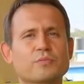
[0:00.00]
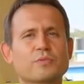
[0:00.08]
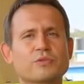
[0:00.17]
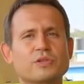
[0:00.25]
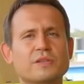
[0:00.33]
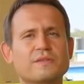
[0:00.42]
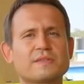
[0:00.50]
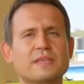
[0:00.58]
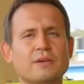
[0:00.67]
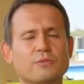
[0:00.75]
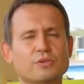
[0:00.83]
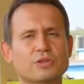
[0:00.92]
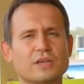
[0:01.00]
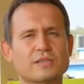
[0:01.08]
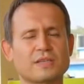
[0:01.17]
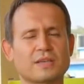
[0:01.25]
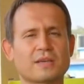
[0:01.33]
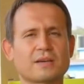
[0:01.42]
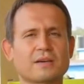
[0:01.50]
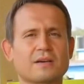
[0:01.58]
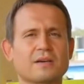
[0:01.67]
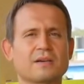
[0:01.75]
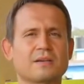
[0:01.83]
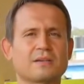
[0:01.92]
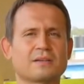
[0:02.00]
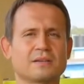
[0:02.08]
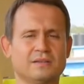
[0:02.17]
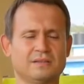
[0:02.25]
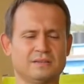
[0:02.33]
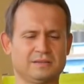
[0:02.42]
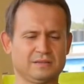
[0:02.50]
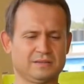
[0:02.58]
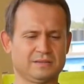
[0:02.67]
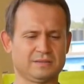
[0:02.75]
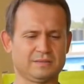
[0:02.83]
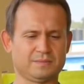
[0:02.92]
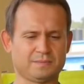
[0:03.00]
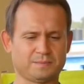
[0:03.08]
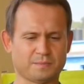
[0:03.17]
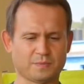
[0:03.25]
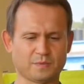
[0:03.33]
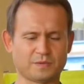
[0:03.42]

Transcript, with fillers: получили все участники э,